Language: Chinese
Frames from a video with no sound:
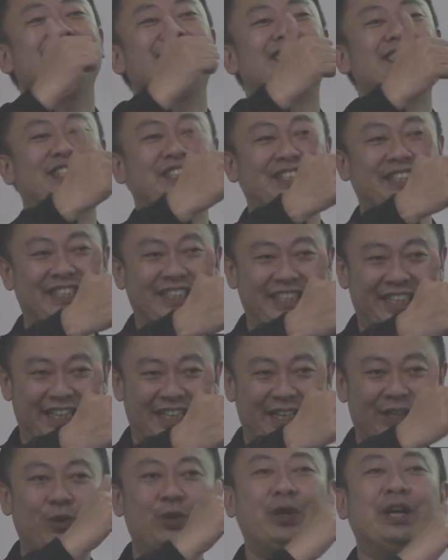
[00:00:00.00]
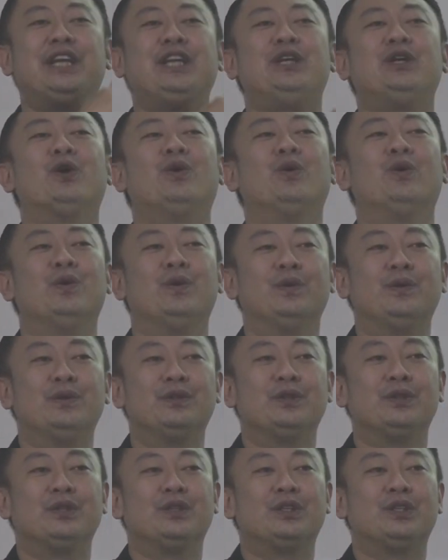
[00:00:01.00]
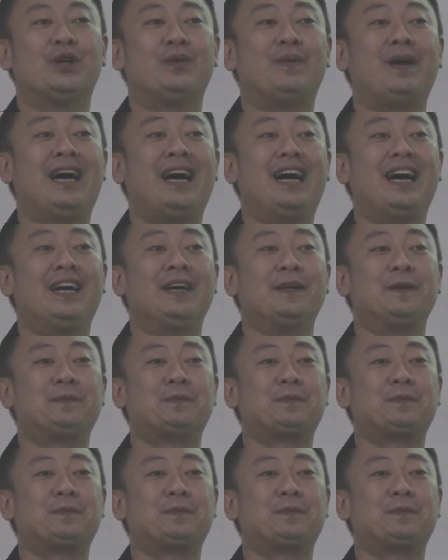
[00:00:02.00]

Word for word: 值得会用，懂吗？